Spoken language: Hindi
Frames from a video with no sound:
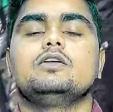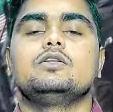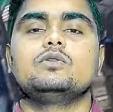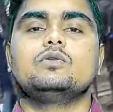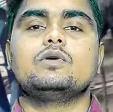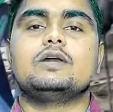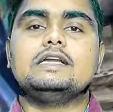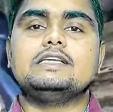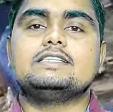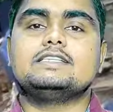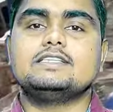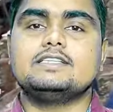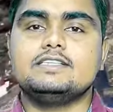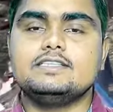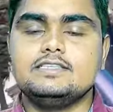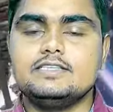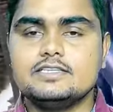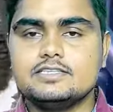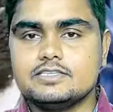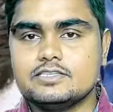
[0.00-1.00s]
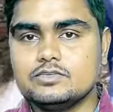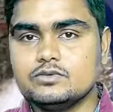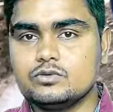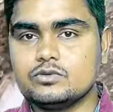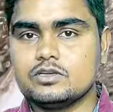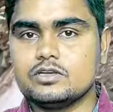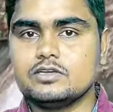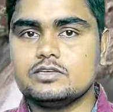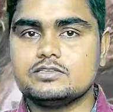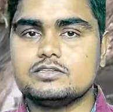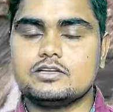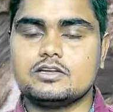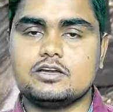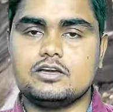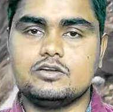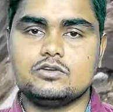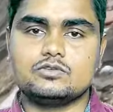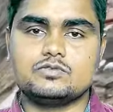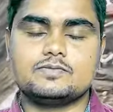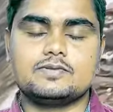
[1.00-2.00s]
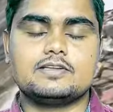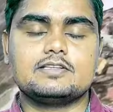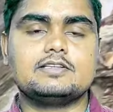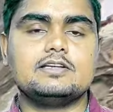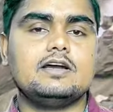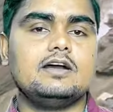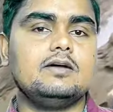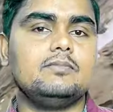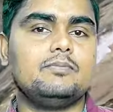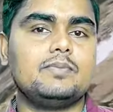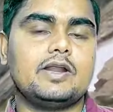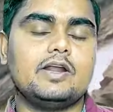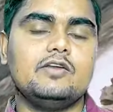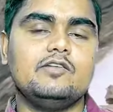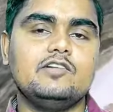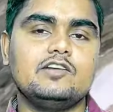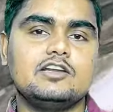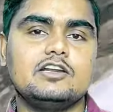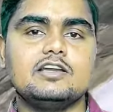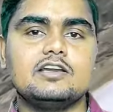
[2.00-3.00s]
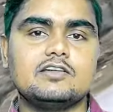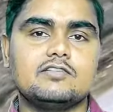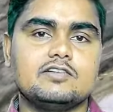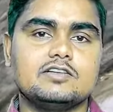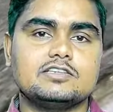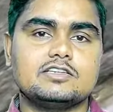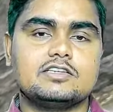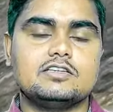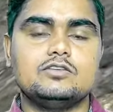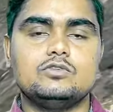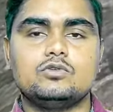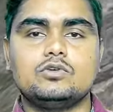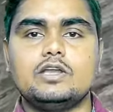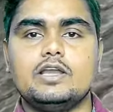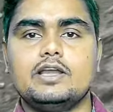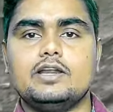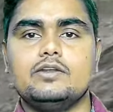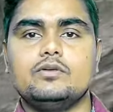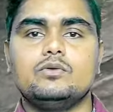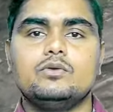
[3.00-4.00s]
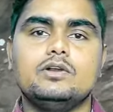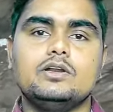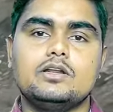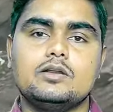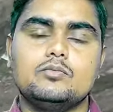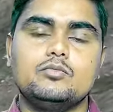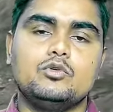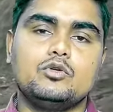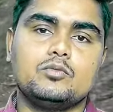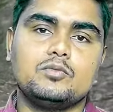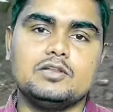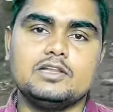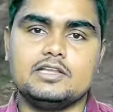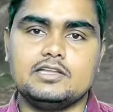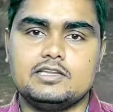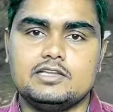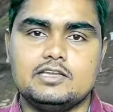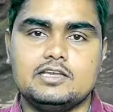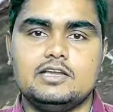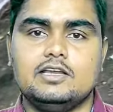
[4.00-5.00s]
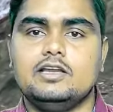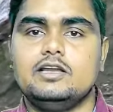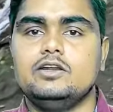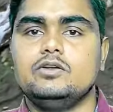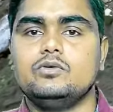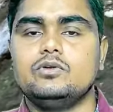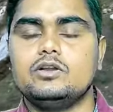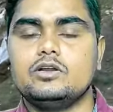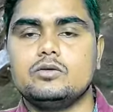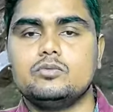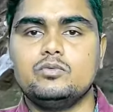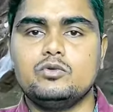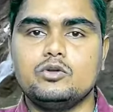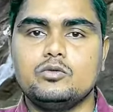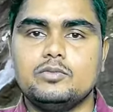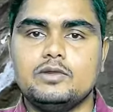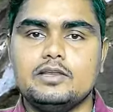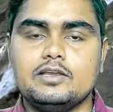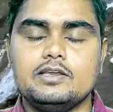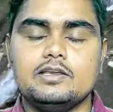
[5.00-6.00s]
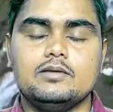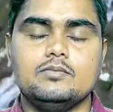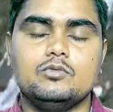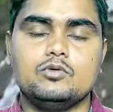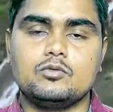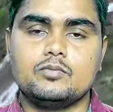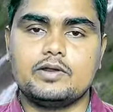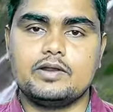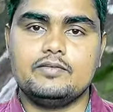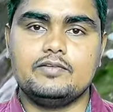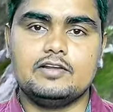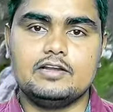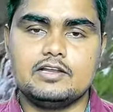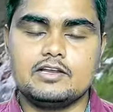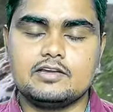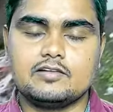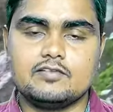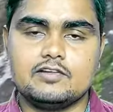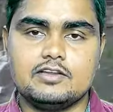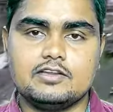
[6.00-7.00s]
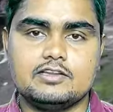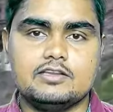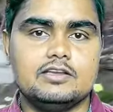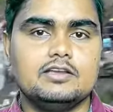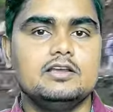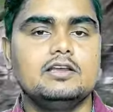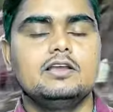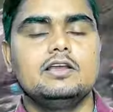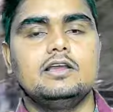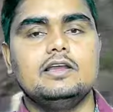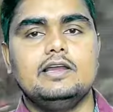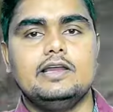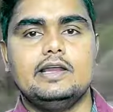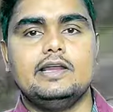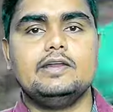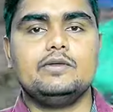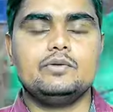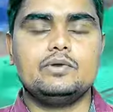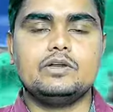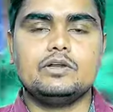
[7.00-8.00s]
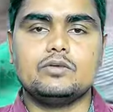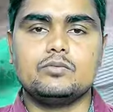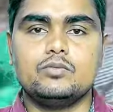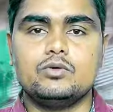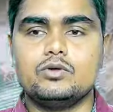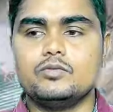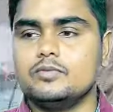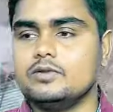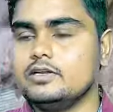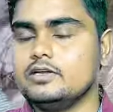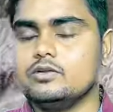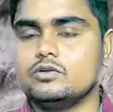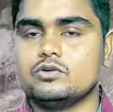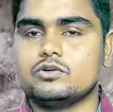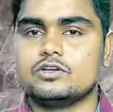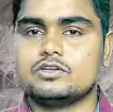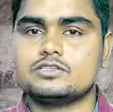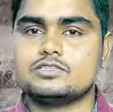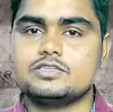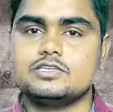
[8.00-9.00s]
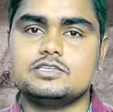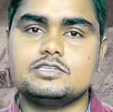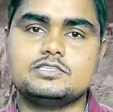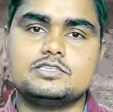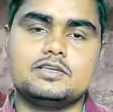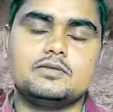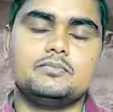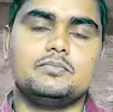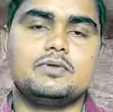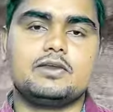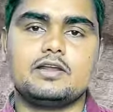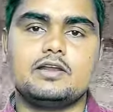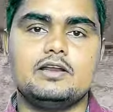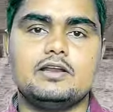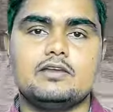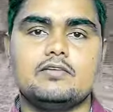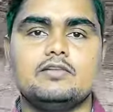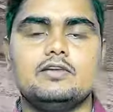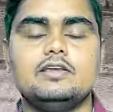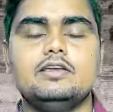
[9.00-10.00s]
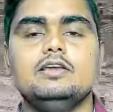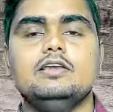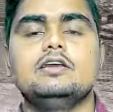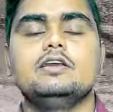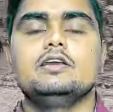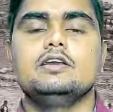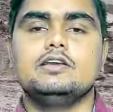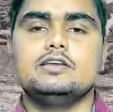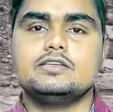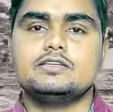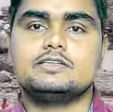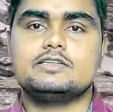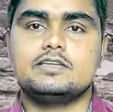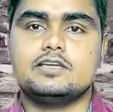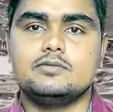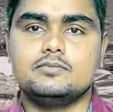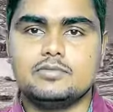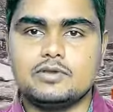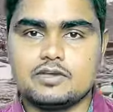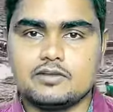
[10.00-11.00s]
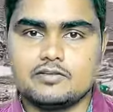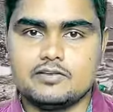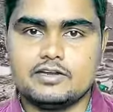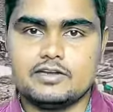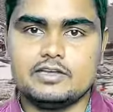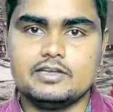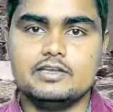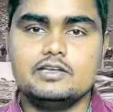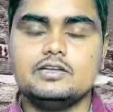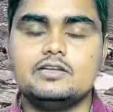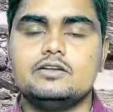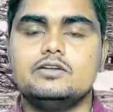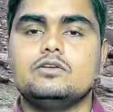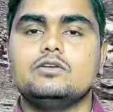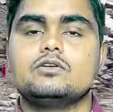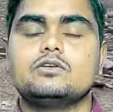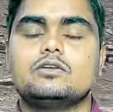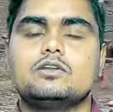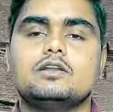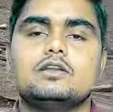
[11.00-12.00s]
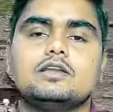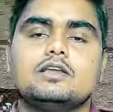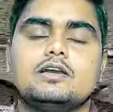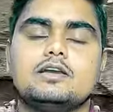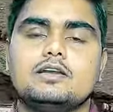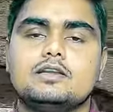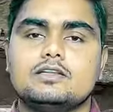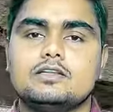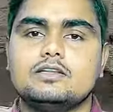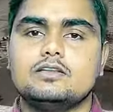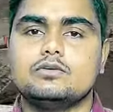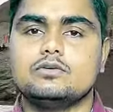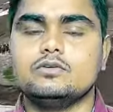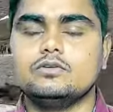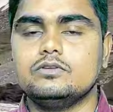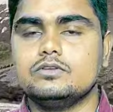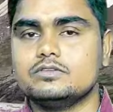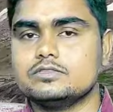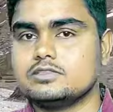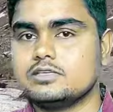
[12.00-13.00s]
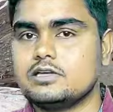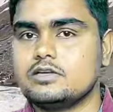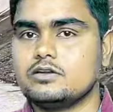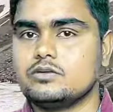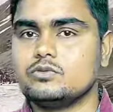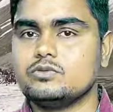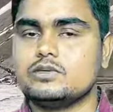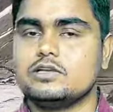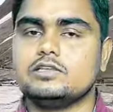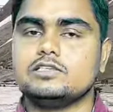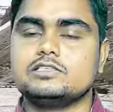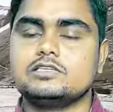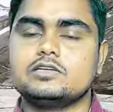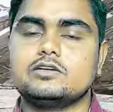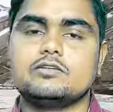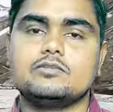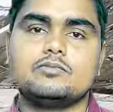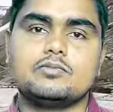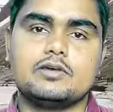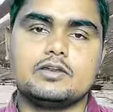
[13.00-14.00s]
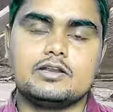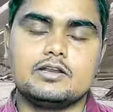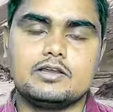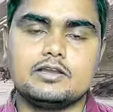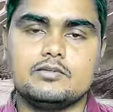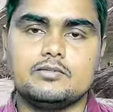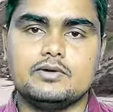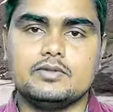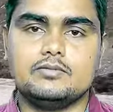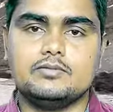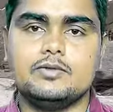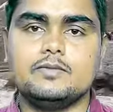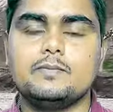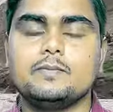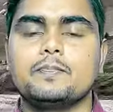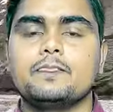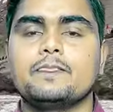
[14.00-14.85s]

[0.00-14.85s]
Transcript: तो गई ये चीज़ हो गया सरकारी हॉस्पिटल से आप प्राइवेटली करवा सकते हैं जो कि हैंड टू हैंड रिपोर्ट मिल जाती है हैंड टू हैंड रिपोर्ट मिलेगी हम लोग प्राइवेटली करवा लेते हैं हैंड टू हैंड रिपोर्ट मिली डॉक्टर से स्टैम्प वगैरह लगवाई स्टैम्प लगवानी है डॉक्टर क्या करता है देखो सारा कुछ हेल्थ चेकअप करने के बाद में